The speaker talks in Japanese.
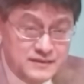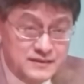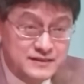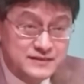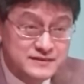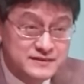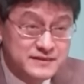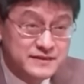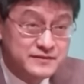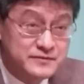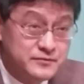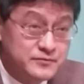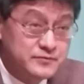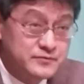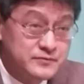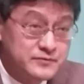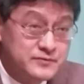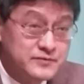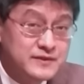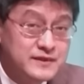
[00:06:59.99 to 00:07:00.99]
代政党
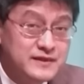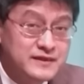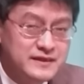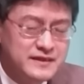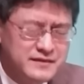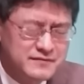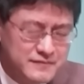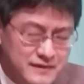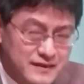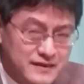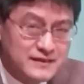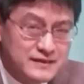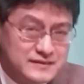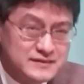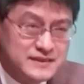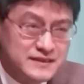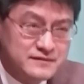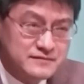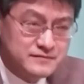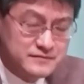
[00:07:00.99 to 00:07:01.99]
というからには
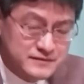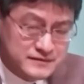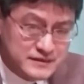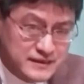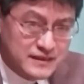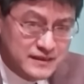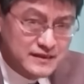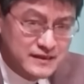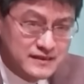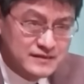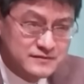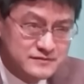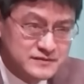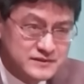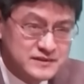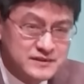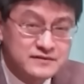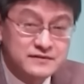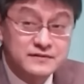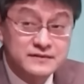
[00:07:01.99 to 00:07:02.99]
ちゃんとしたあの
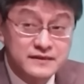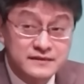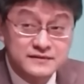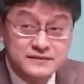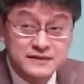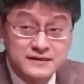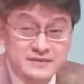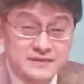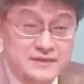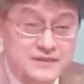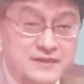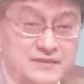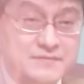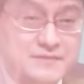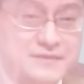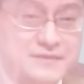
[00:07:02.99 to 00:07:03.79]
シンクタンクがなければ